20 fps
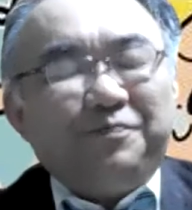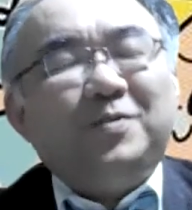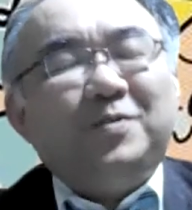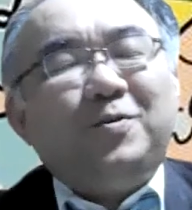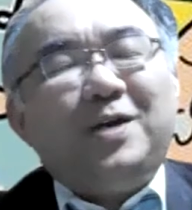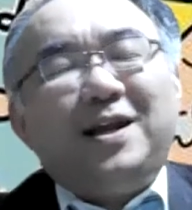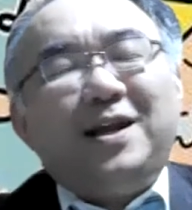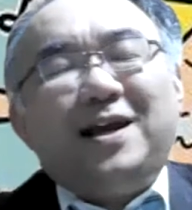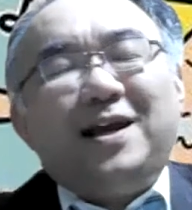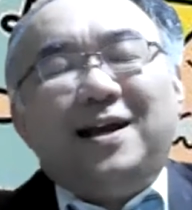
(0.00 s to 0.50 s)

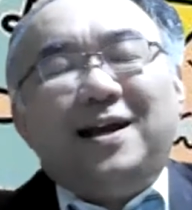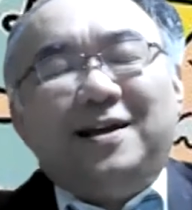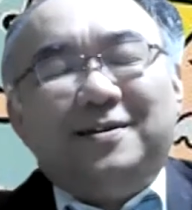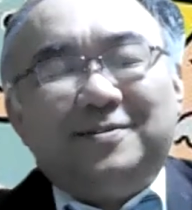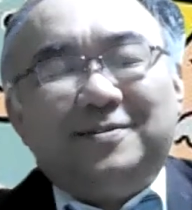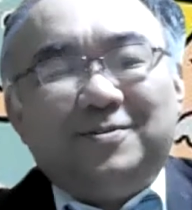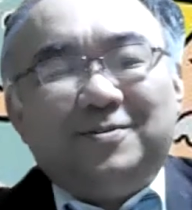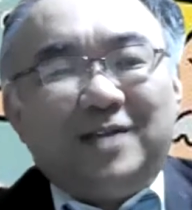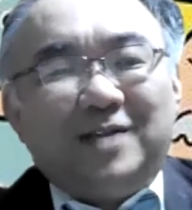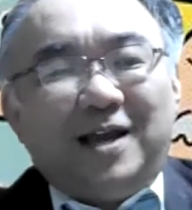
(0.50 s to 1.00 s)
どうやら
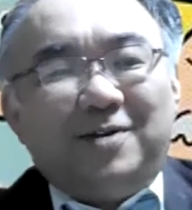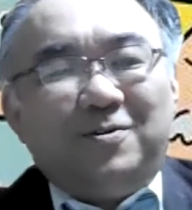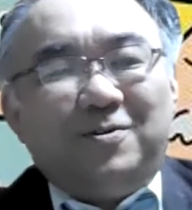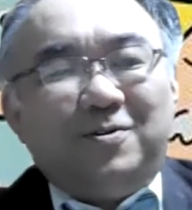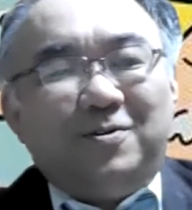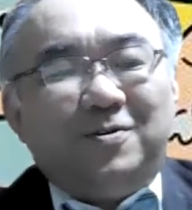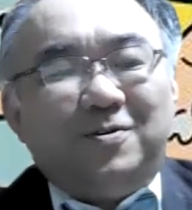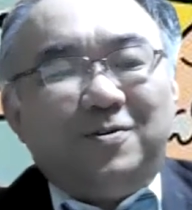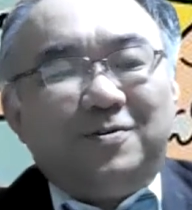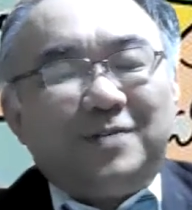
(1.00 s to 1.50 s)
あ
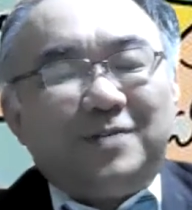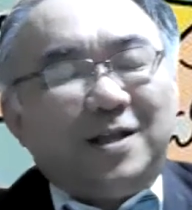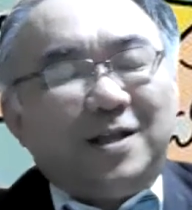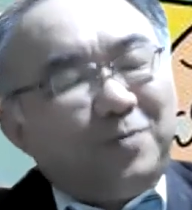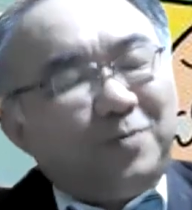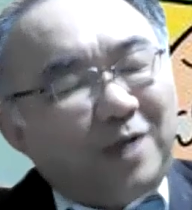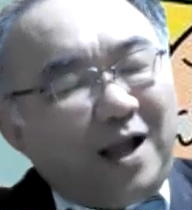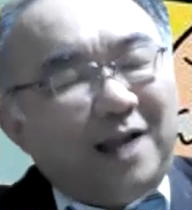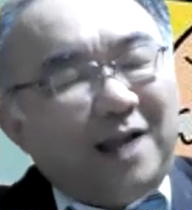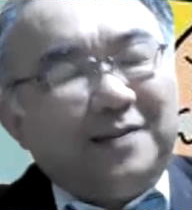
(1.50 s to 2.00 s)
のなん
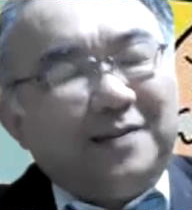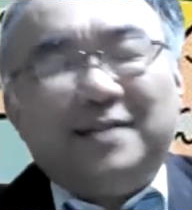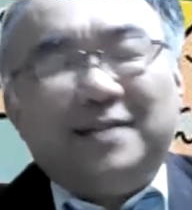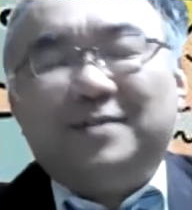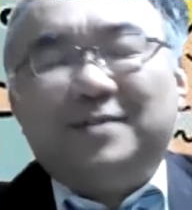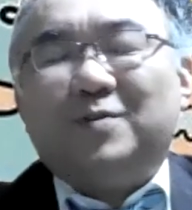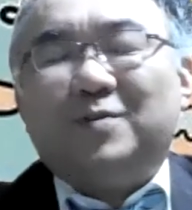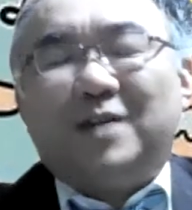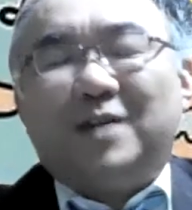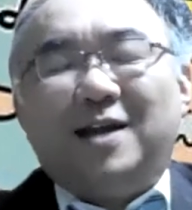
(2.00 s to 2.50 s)
とかなり
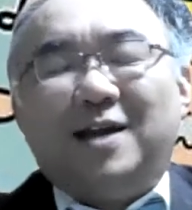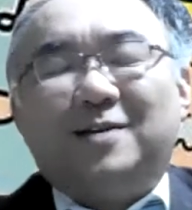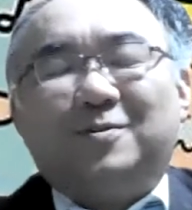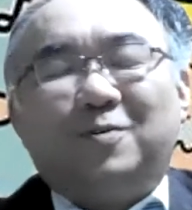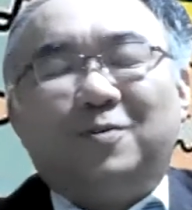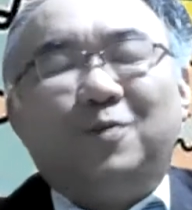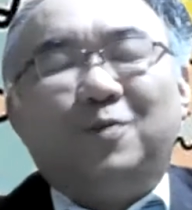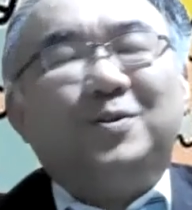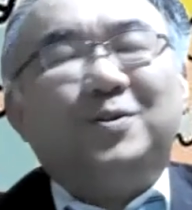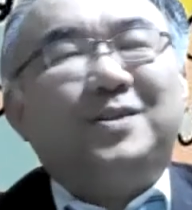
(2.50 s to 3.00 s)
そうだな
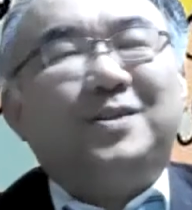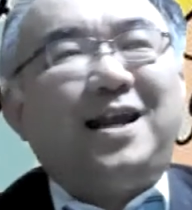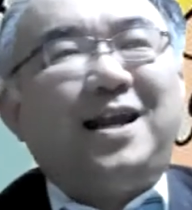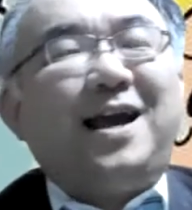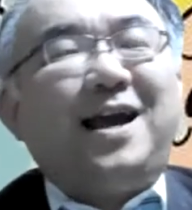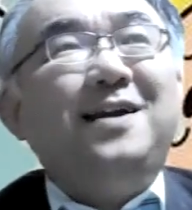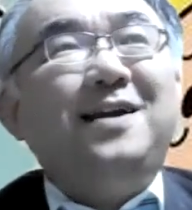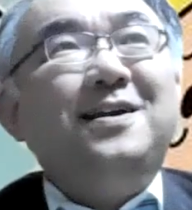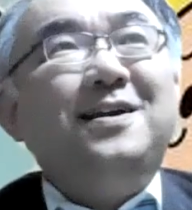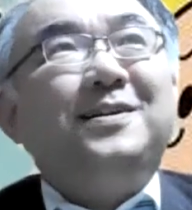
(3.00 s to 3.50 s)
と思ったら、
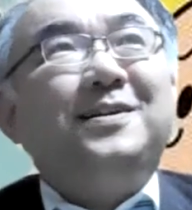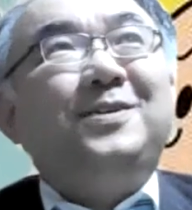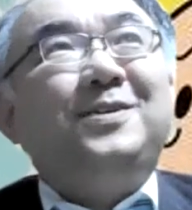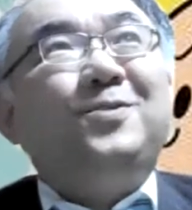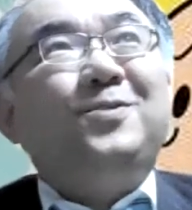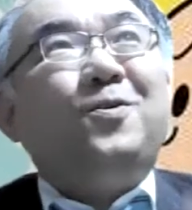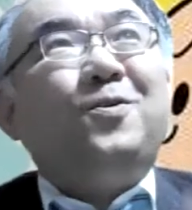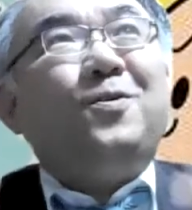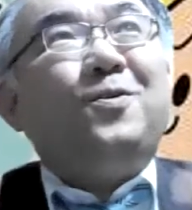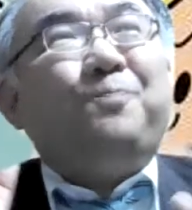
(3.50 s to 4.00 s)
昨日
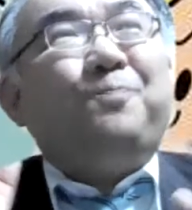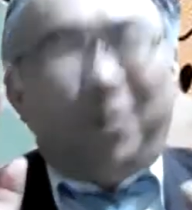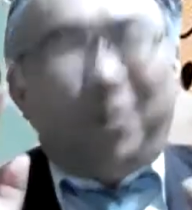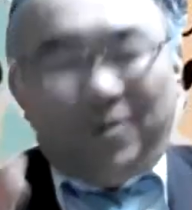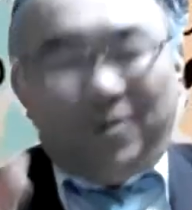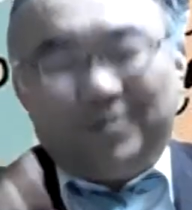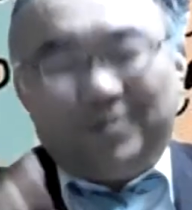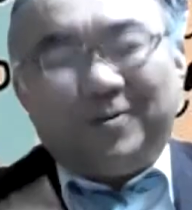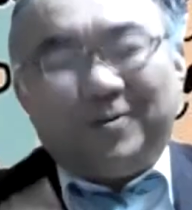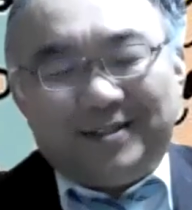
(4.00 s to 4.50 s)

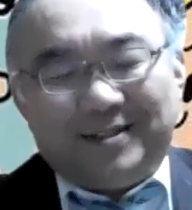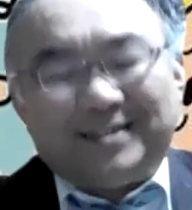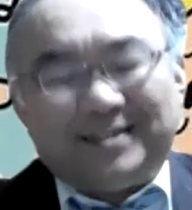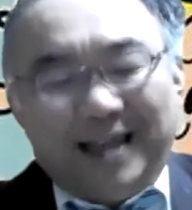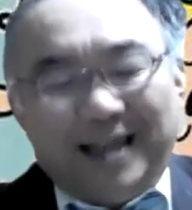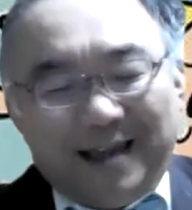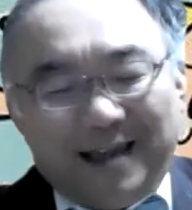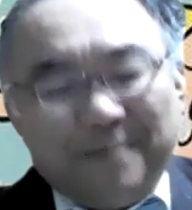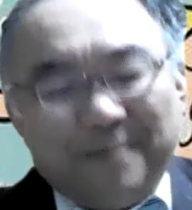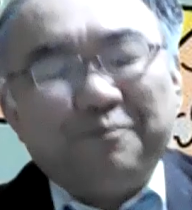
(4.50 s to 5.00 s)
ポンとです
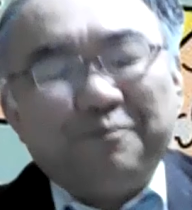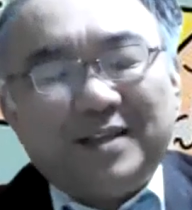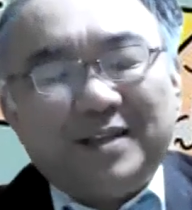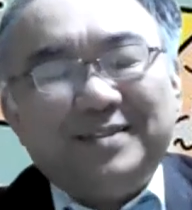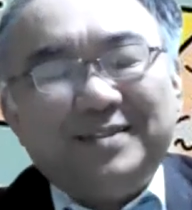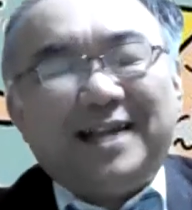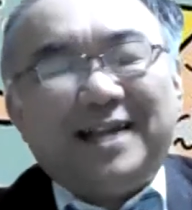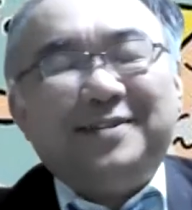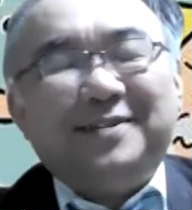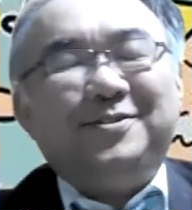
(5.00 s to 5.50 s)
ね、
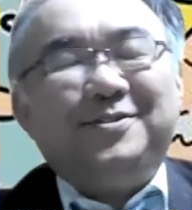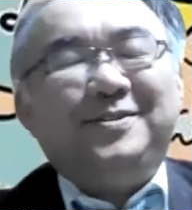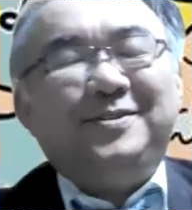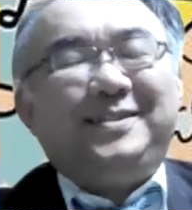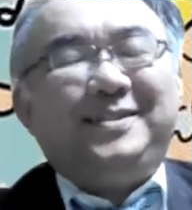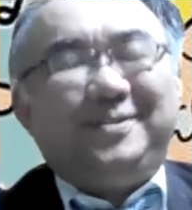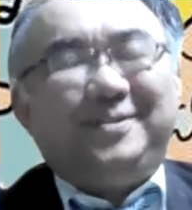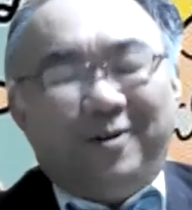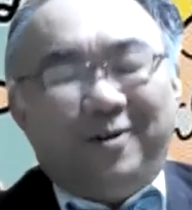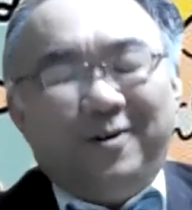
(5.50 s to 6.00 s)
30
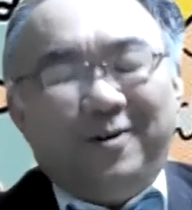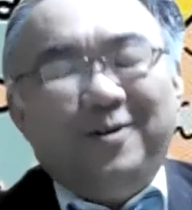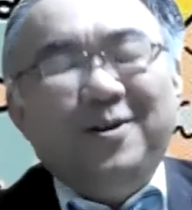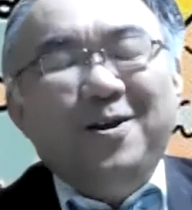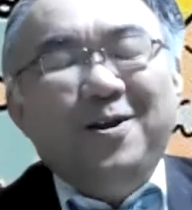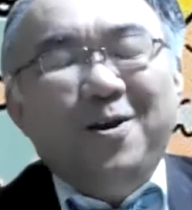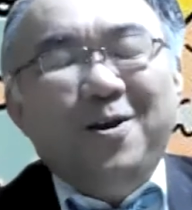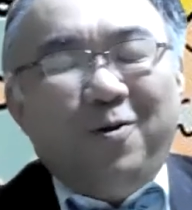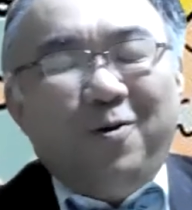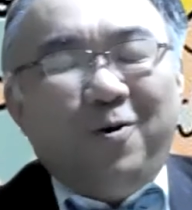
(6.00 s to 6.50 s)
日の
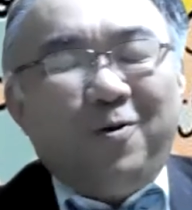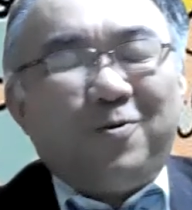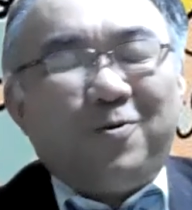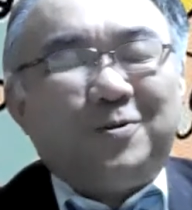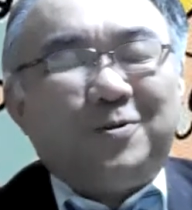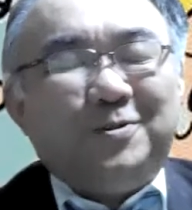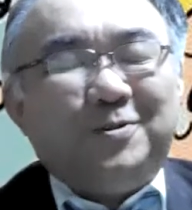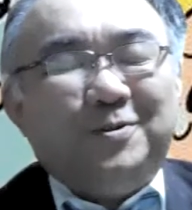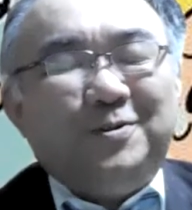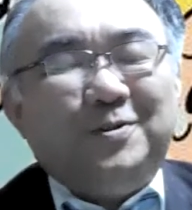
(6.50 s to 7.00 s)
報
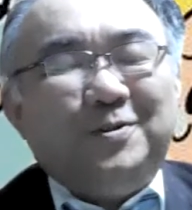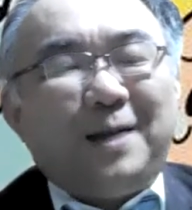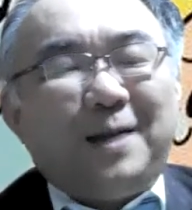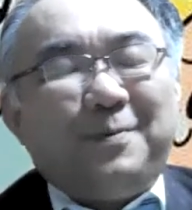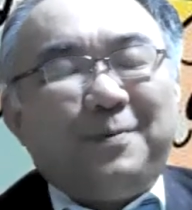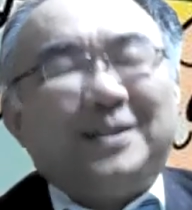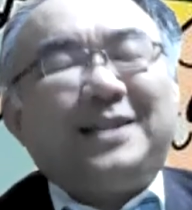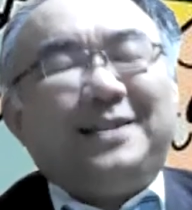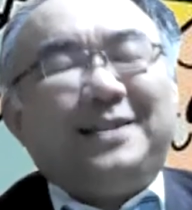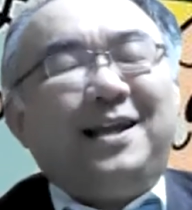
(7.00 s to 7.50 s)
告が
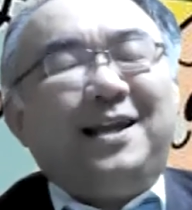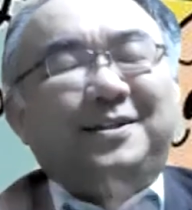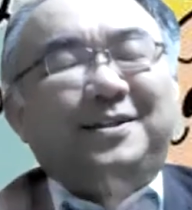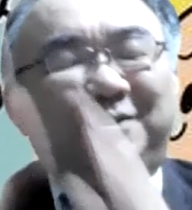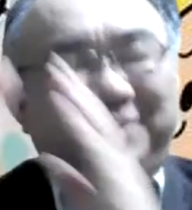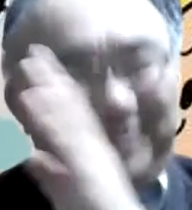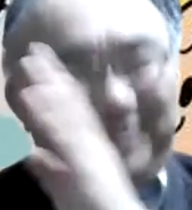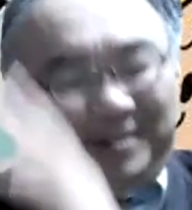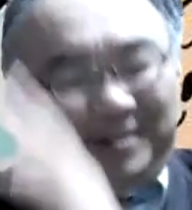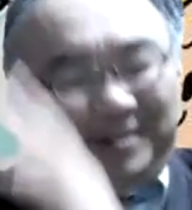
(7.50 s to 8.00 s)
また
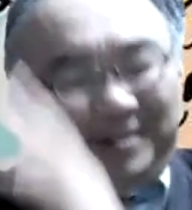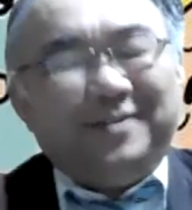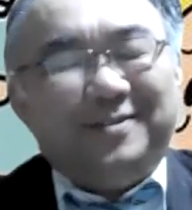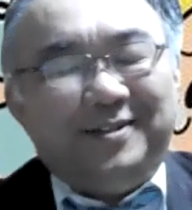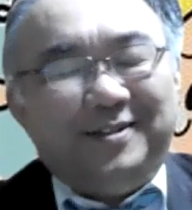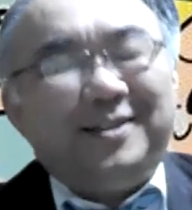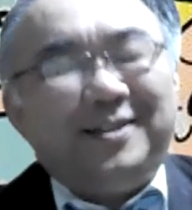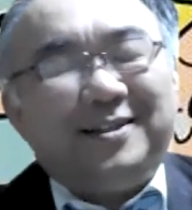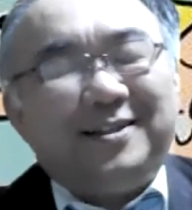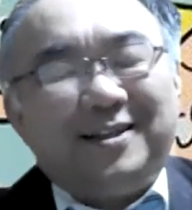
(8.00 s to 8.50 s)
70人というふう
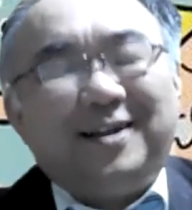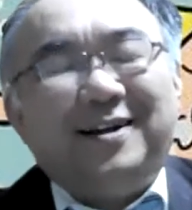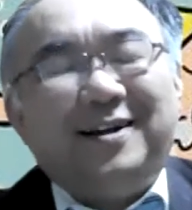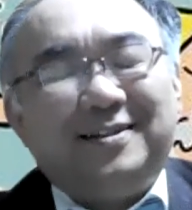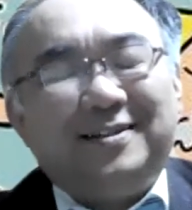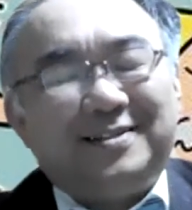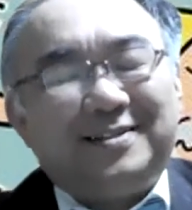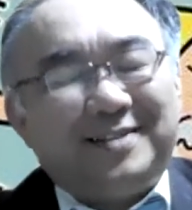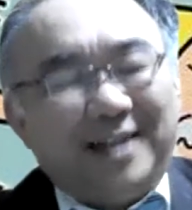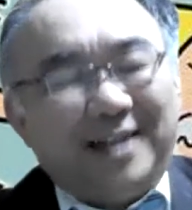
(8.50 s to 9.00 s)
に出てたから
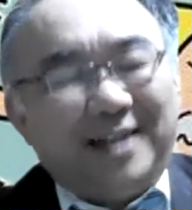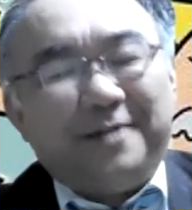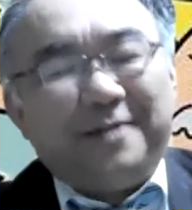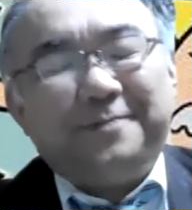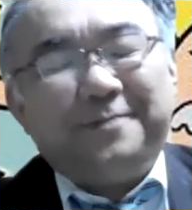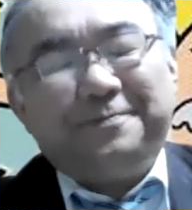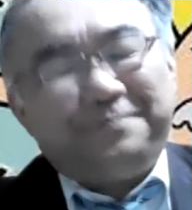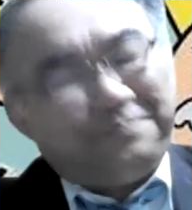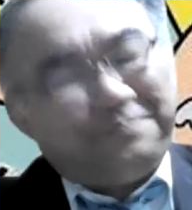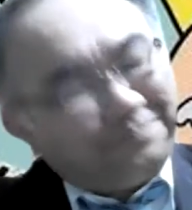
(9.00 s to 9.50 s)
ですね、